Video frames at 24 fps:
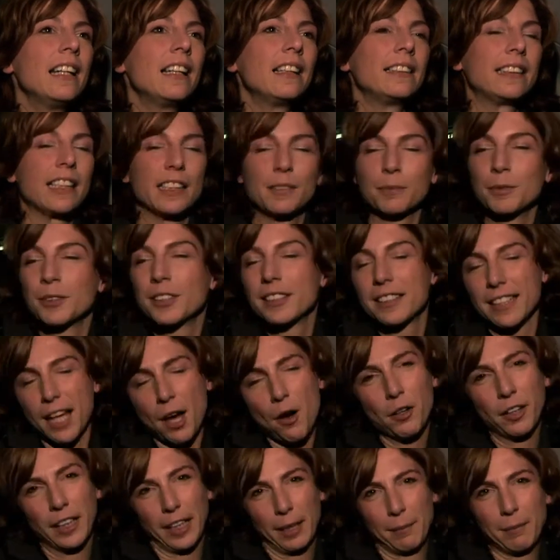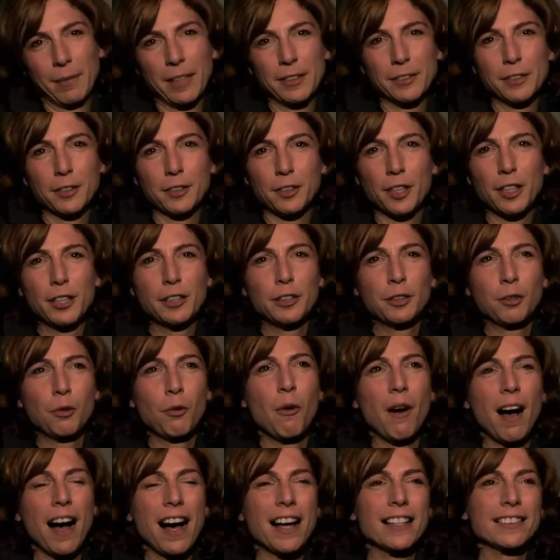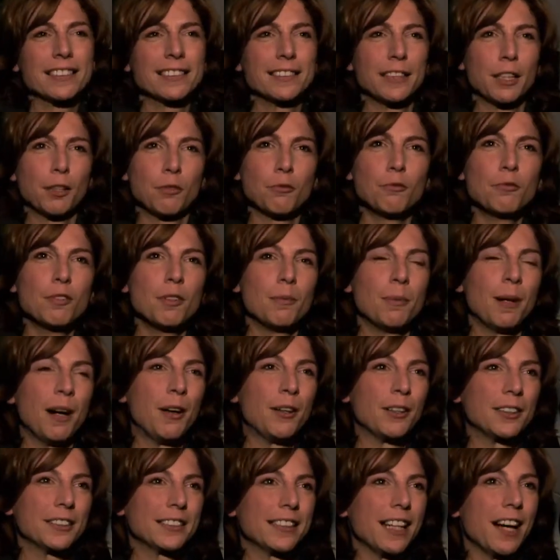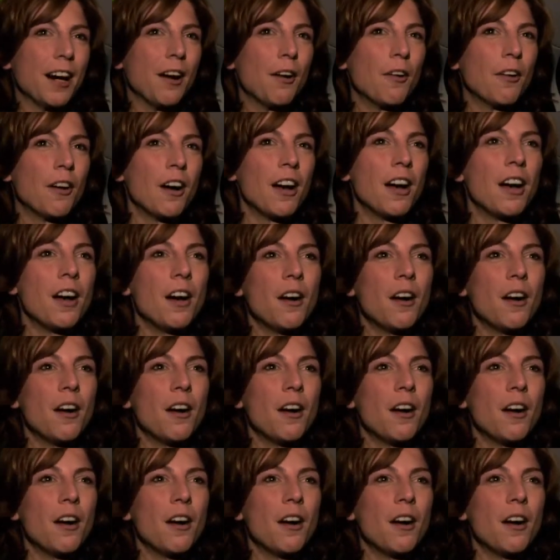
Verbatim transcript: Das muss es auch geben. Also solche Oasen der Ruhe braucht es auch.